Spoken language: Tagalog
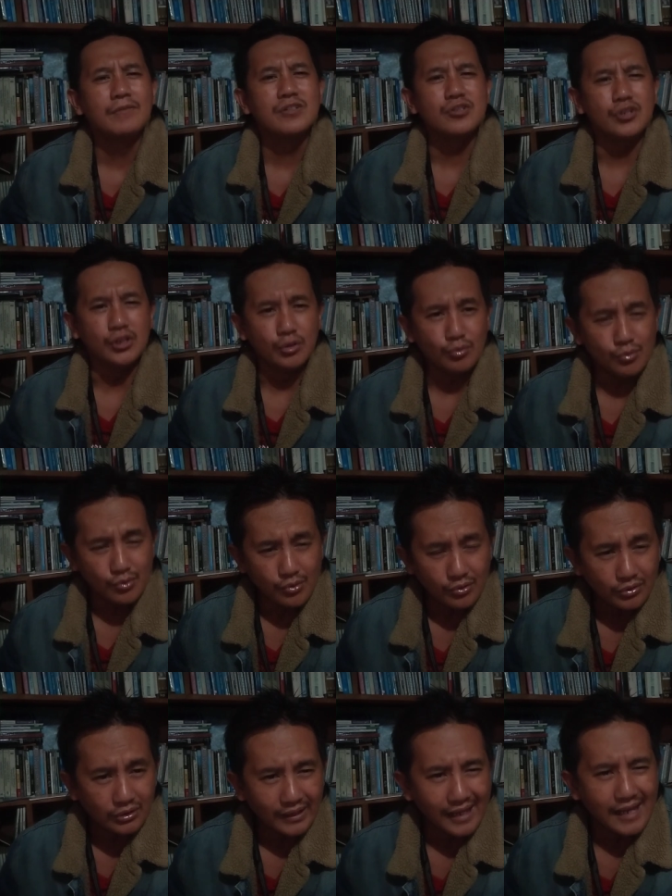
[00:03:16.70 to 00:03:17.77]

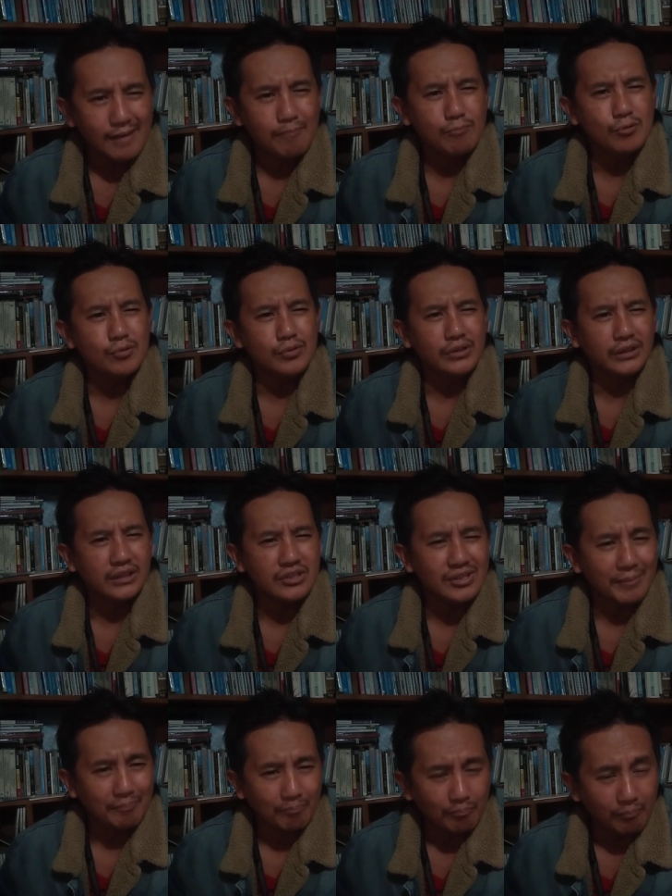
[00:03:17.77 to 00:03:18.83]
sinurot ni Apo iti
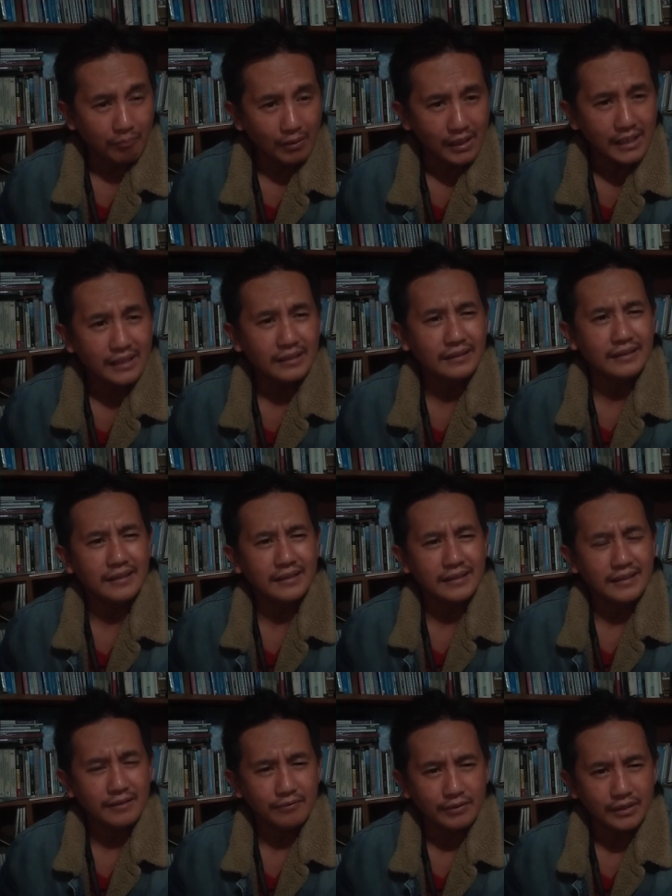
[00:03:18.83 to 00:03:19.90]
sak Pulit na
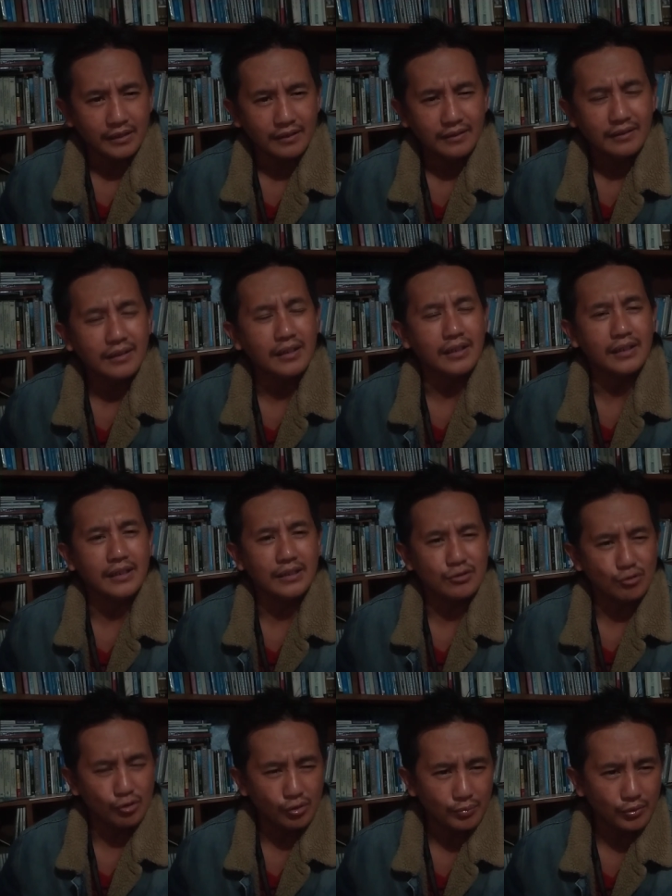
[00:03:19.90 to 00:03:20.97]
ni David, ni
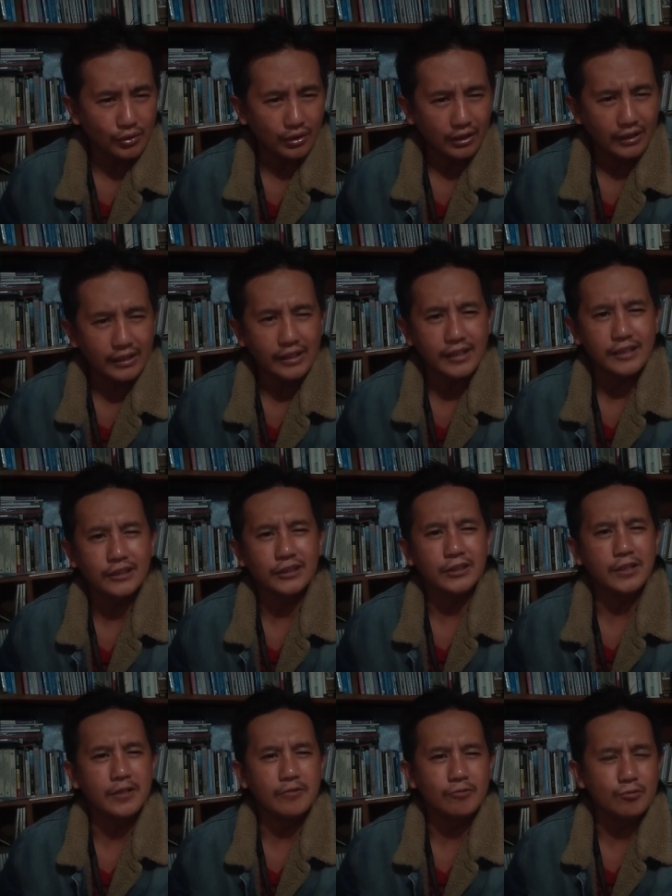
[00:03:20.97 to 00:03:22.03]
Solomon,
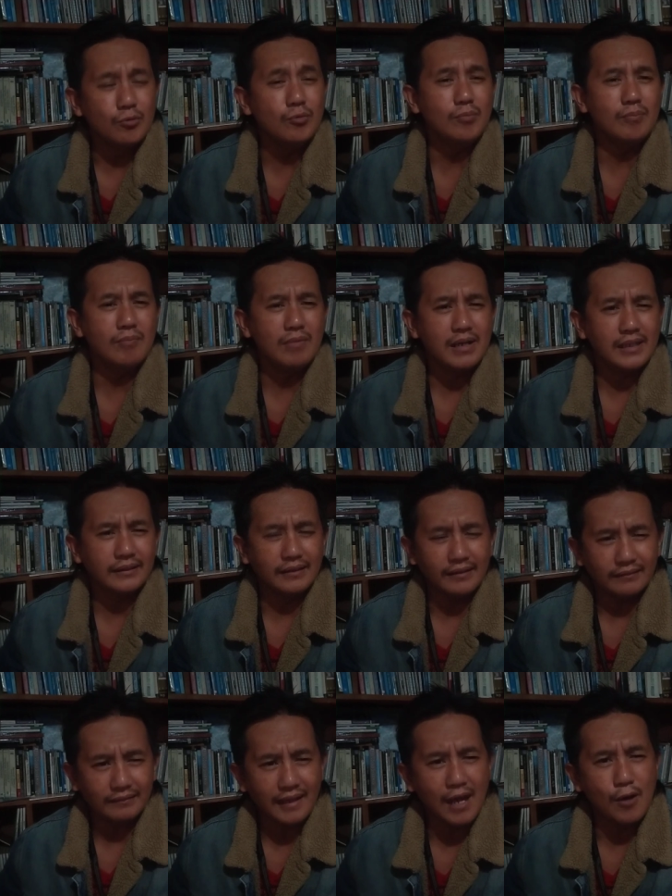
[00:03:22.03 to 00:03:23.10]
kanagitida do mga
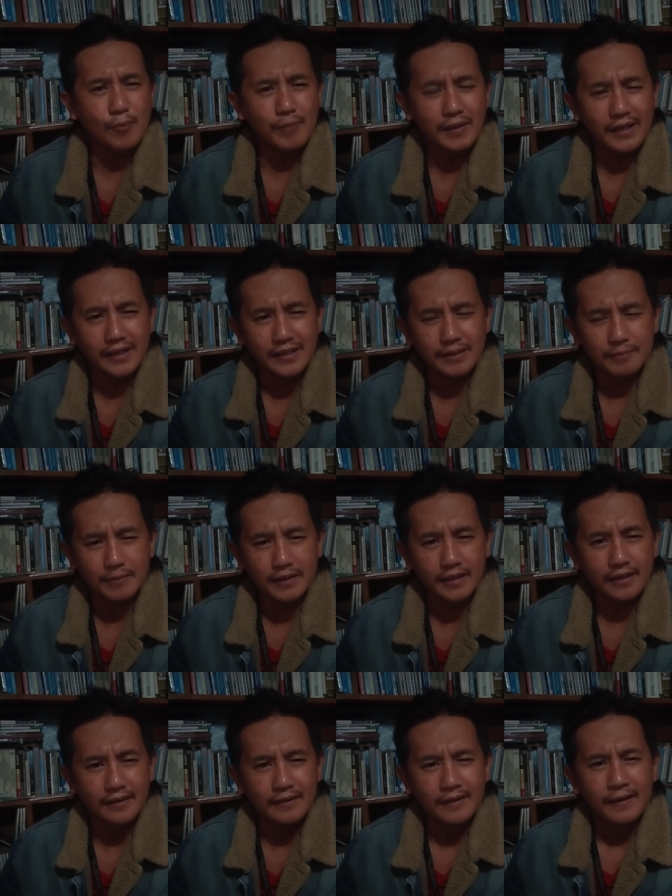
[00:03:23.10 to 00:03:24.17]
tattao pa nga di pa
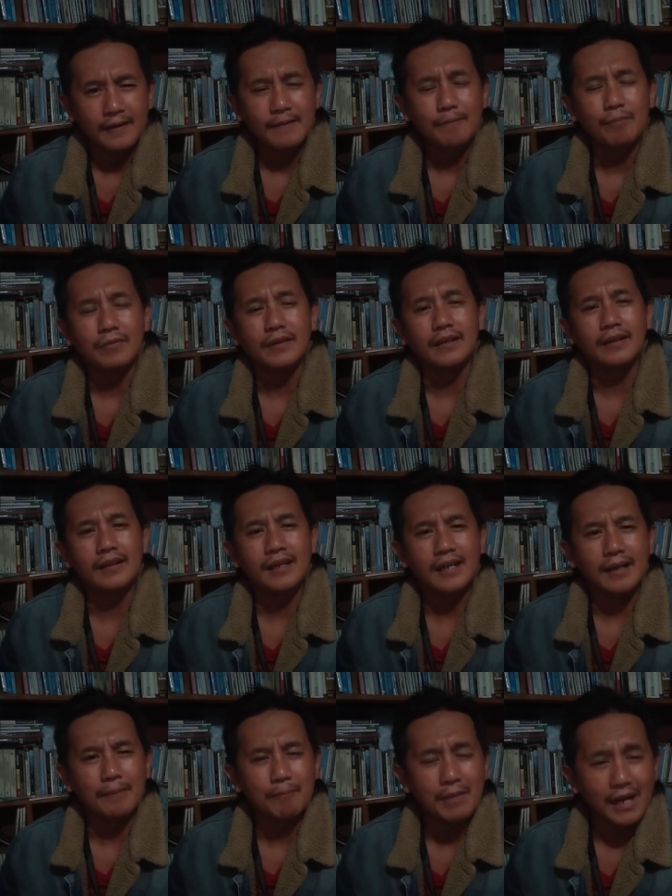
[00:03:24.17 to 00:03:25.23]
na,
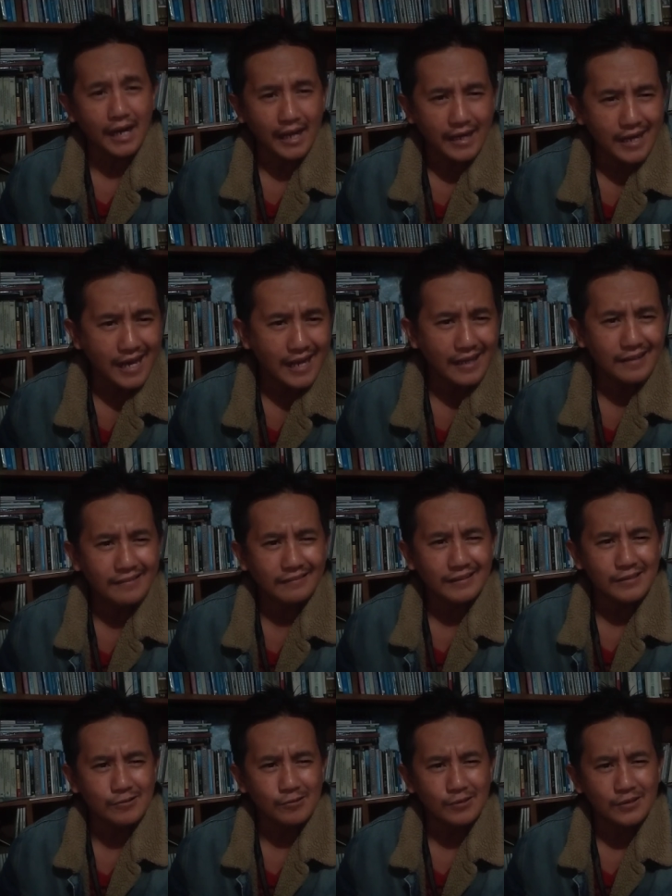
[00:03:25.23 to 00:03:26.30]
nga pagadalan
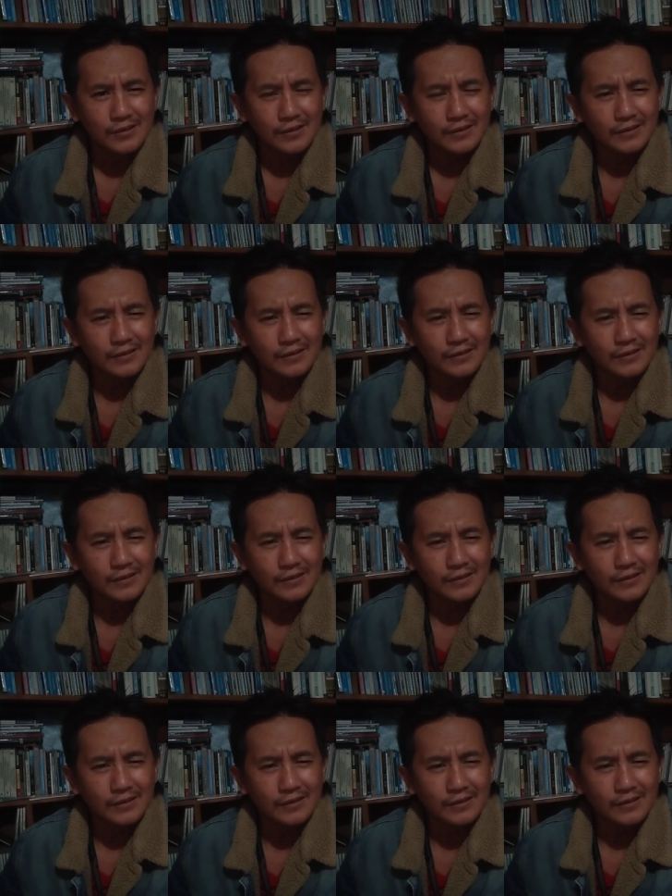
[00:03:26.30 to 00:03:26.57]
tayo,